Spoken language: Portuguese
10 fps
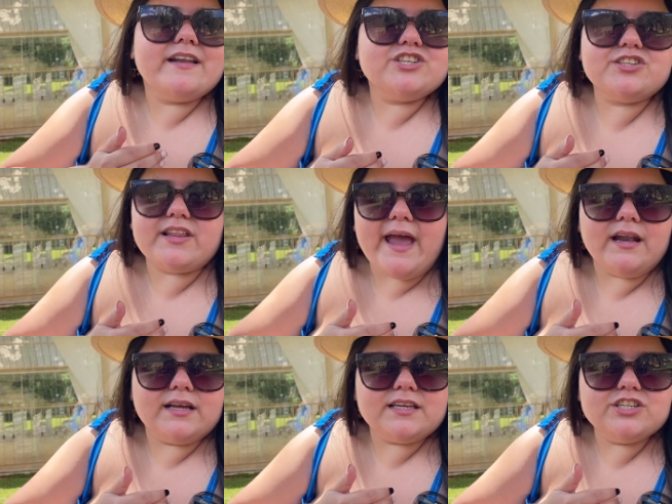área
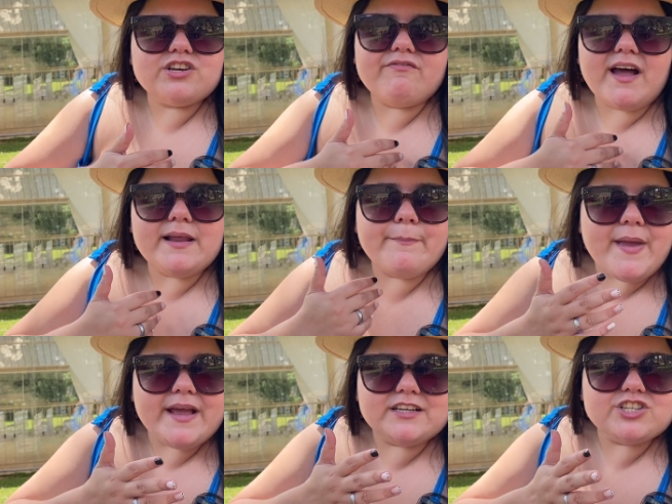externa aqui já vale a
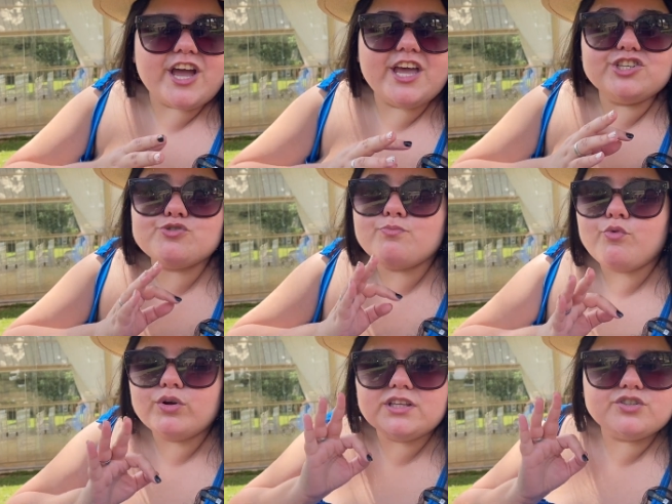pena, já rende
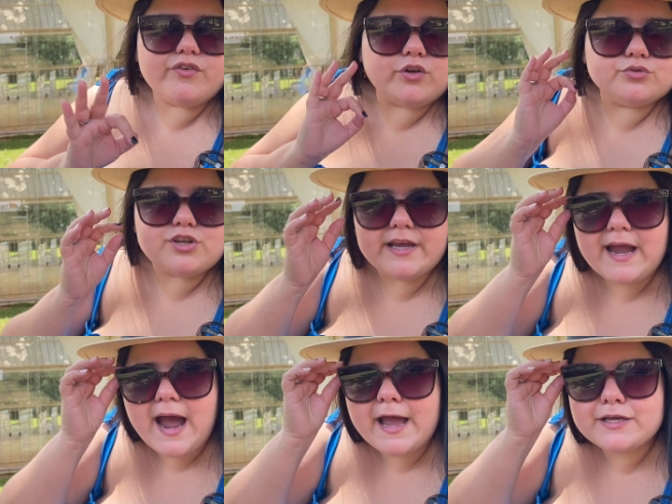muitas fotos
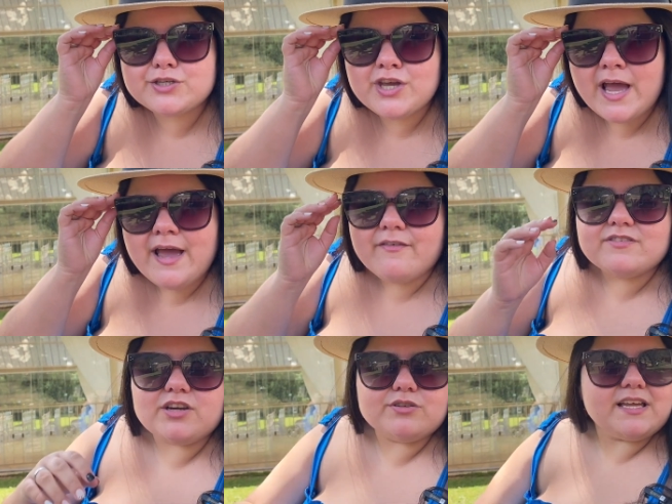legais.
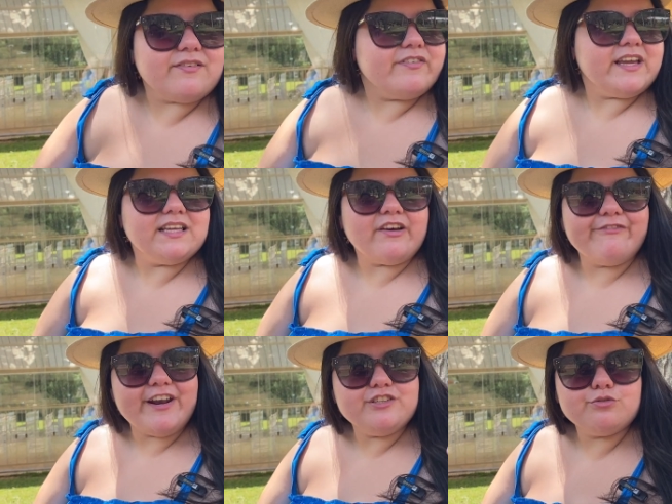Você consegue vir aqui na
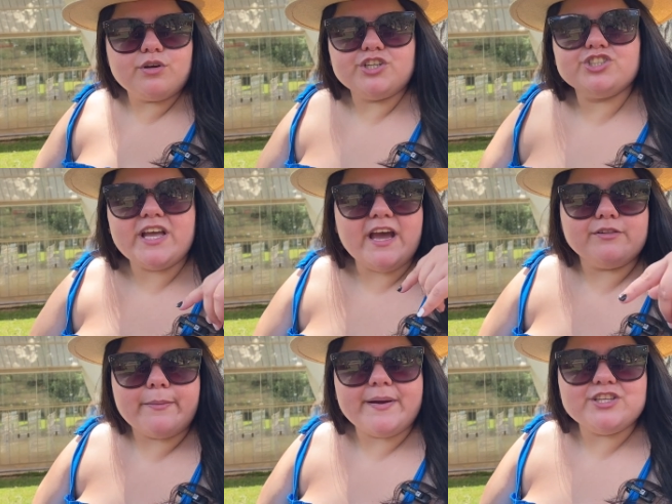frente do
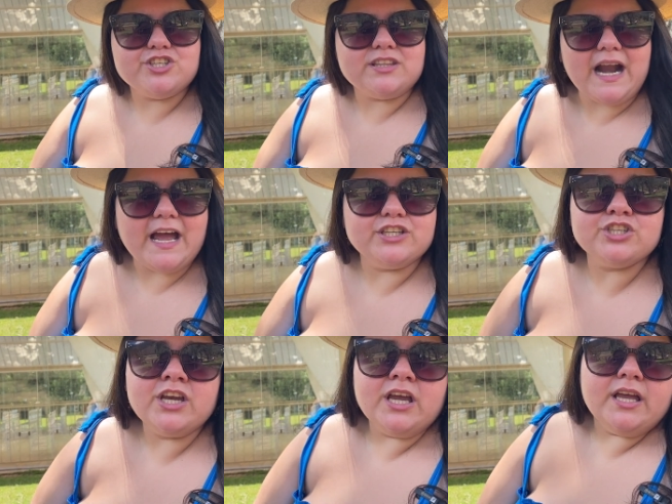castelo, na parte de
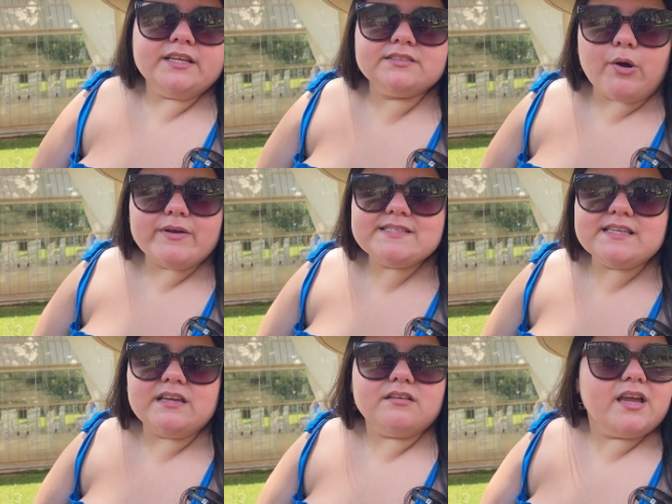trás. Então,
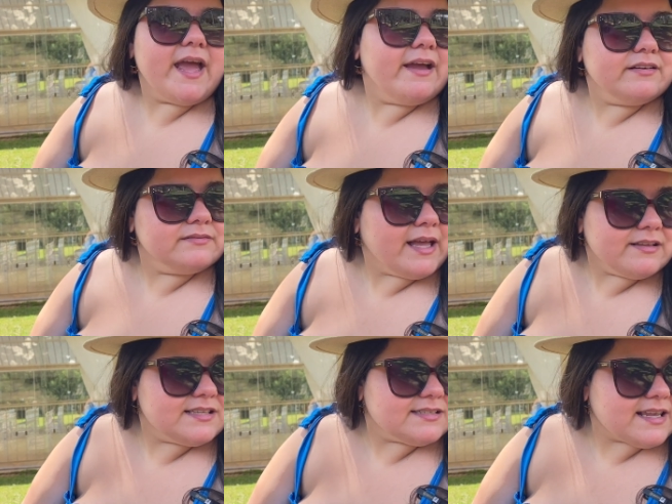assim, é,
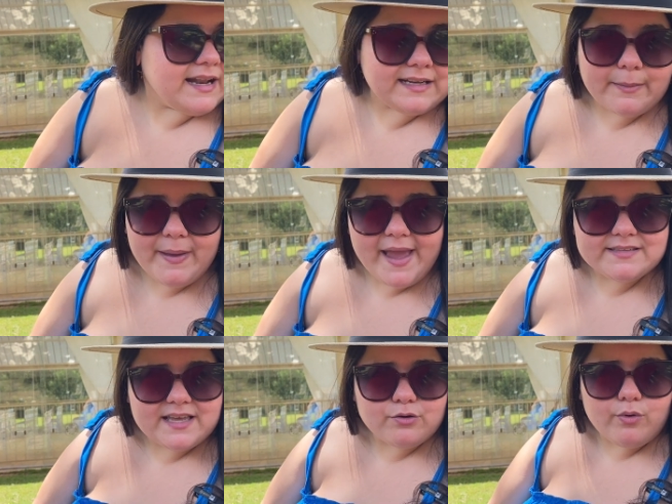na, você sai ali na
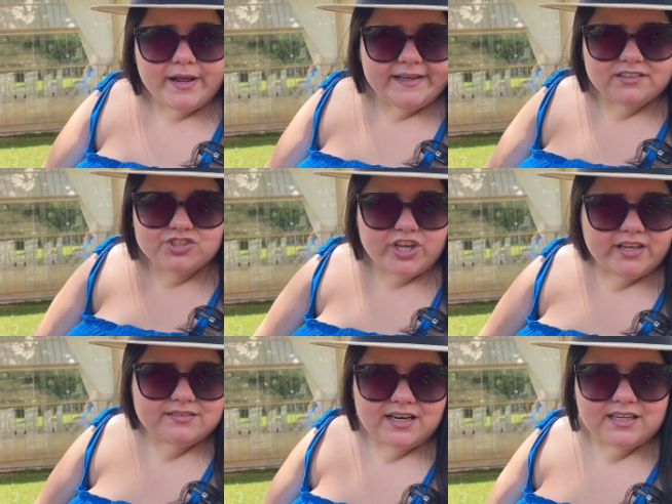BR-040, já
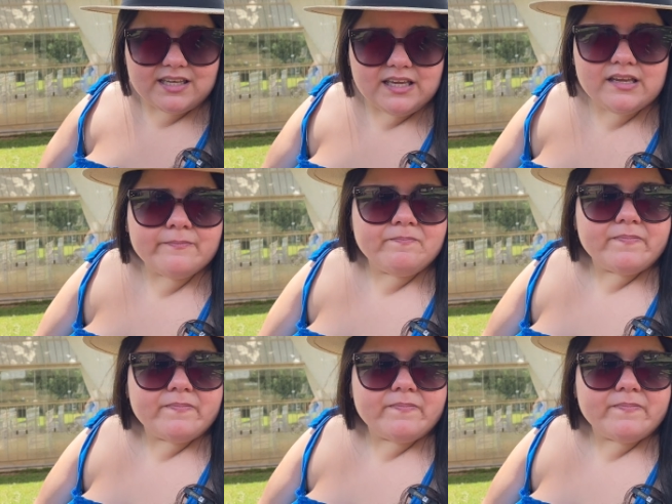entra aqui,